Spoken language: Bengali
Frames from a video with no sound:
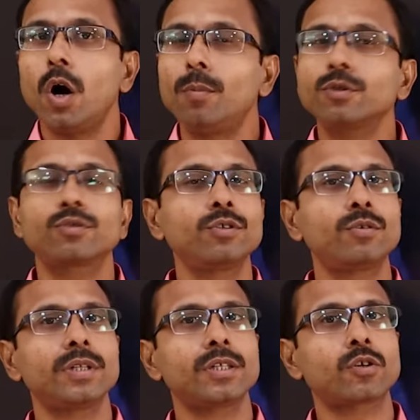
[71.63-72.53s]
অবশ্যই
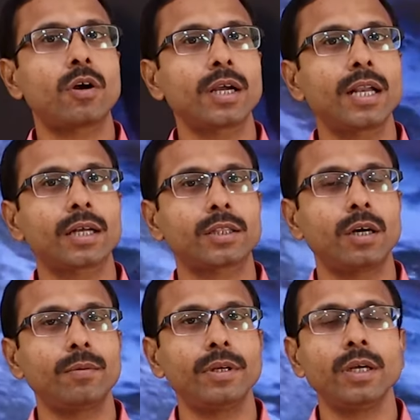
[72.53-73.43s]
তোমাদের সঙ্গে রাখতে
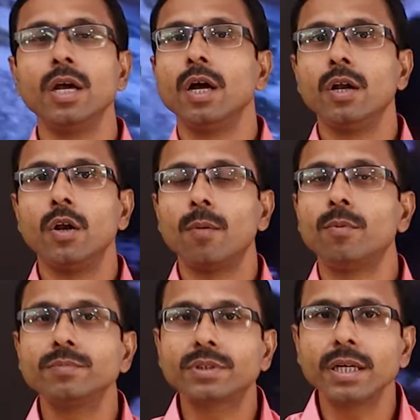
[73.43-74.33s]
হবে
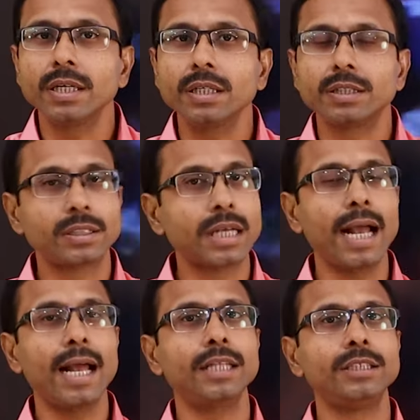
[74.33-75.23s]
নবম শ্রেণীর
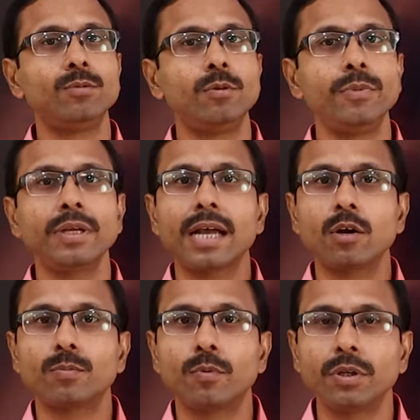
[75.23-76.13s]
ছায়া জীবনবিজ্ঞান
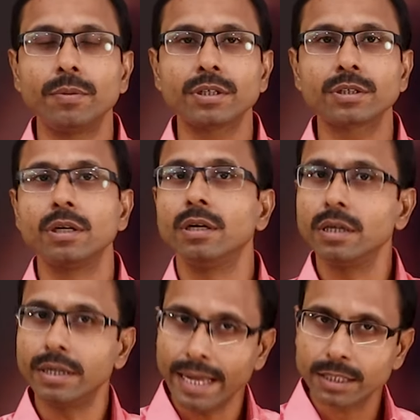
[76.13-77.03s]
ও পরিবেশ
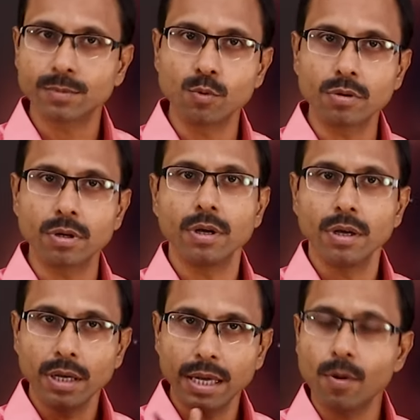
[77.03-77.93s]
টেক্সট বুক
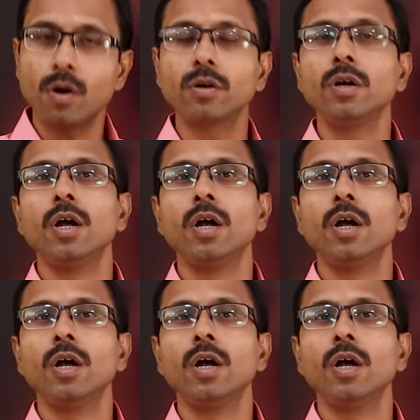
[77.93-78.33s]
এবং